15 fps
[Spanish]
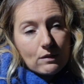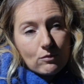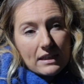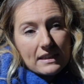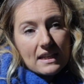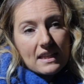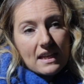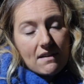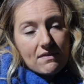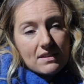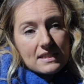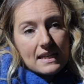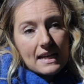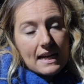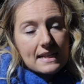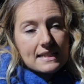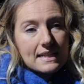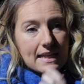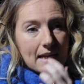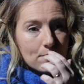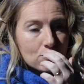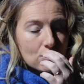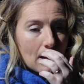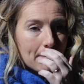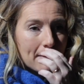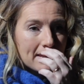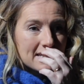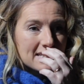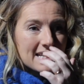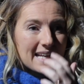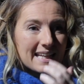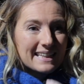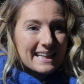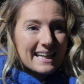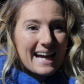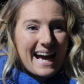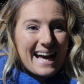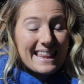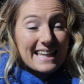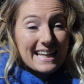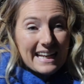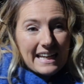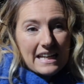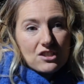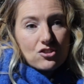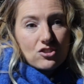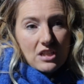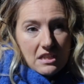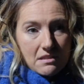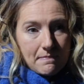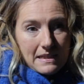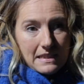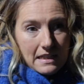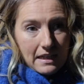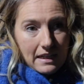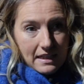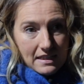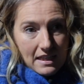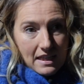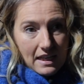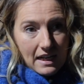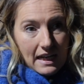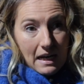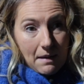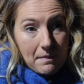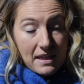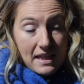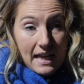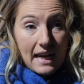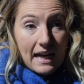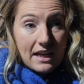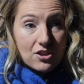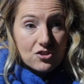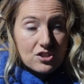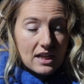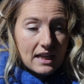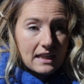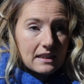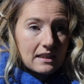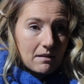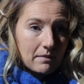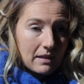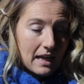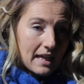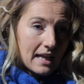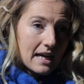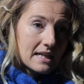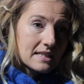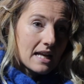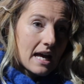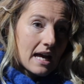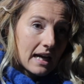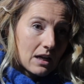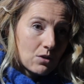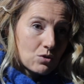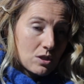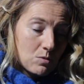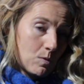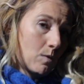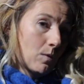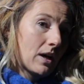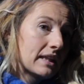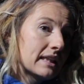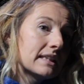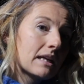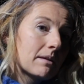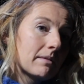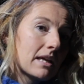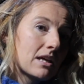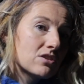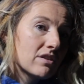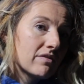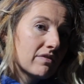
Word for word: una tercera fase en la que seríamos capaces de hacer que las cosas pasen. Es decir, en la medida en la que yo sé que determinadas causas provocan determinados